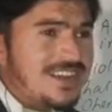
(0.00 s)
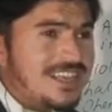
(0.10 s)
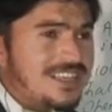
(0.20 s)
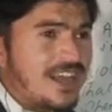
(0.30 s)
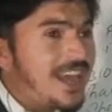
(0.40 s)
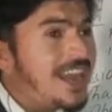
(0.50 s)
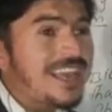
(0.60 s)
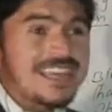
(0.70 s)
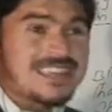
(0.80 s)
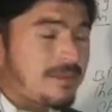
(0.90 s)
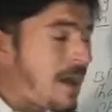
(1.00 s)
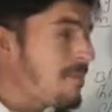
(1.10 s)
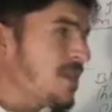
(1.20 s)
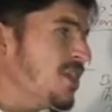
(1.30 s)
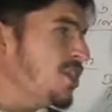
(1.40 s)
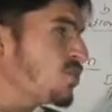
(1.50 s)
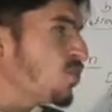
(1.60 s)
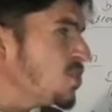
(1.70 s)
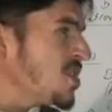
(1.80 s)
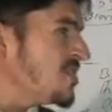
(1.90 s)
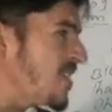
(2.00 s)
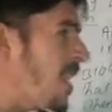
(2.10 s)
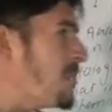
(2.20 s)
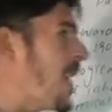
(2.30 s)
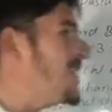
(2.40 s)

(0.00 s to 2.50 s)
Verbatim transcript: इन नेचर है लेकिन तमाम नहीं कुछ इंजाइम